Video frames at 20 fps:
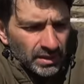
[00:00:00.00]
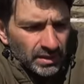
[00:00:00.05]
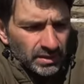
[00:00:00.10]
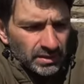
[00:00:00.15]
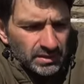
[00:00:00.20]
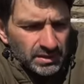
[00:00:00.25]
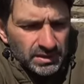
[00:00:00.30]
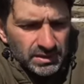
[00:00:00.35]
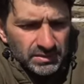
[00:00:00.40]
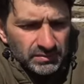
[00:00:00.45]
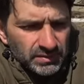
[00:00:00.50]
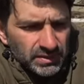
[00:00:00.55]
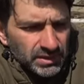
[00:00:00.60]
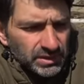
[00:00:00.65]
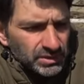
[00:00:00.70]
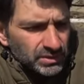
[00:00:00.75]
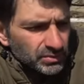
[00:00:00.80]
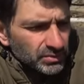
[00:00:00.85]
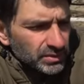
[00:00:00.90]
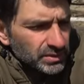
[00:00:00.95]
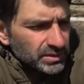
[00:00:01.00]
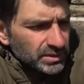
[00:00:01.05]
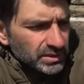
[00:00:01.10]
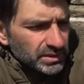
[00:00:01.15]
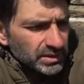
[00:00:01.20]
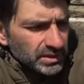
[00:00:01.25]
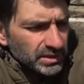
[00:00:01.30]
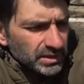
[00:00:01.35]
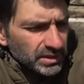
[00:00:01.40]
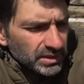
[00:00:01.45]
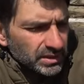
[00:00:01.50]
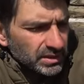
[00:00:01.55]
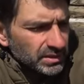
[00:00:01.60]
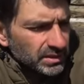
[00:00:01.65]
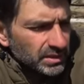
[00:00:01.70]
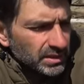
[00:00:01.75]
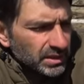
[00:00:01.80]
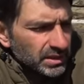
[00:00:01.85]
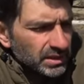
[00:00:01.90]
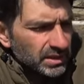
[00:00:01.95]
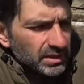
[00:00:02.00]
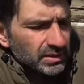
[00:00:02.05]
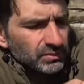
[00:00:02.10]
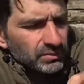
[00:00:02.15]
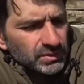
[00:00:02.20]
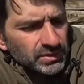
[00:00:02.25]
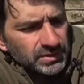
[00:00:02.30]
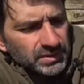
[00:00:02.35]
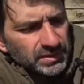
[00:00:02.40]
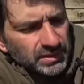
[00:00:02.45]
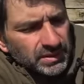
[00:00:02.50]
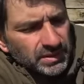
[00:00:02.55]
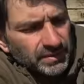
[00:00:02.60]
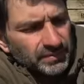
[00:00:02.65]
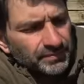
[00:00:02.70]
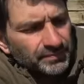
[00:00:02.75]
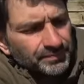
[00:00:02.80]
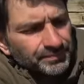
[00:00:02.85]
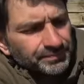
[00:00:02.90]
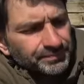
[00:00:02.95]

Единственное, что у этих, э, на, у этих э,